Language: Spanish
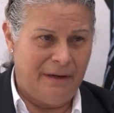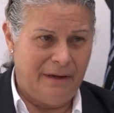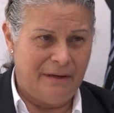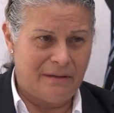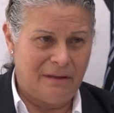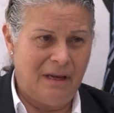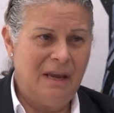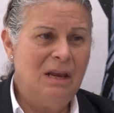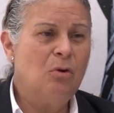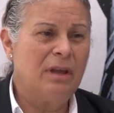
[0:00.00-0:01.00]
este,
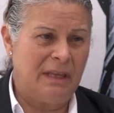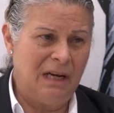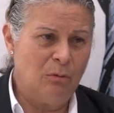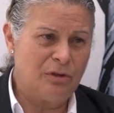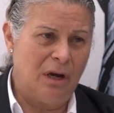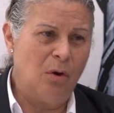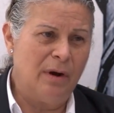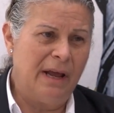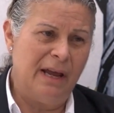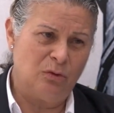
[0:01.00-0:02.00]
y lo que tenemos
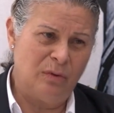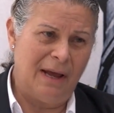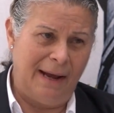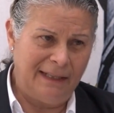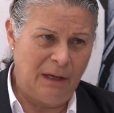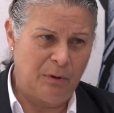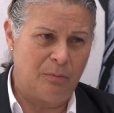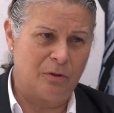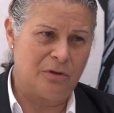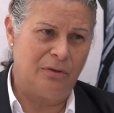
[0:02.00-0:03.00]
ahora es una alta
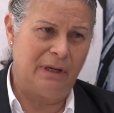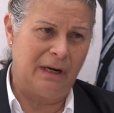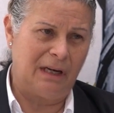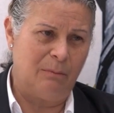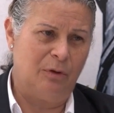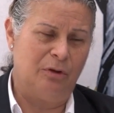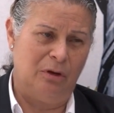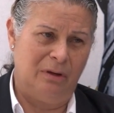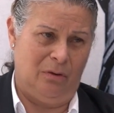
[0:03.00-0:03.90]
proporción de reclamos de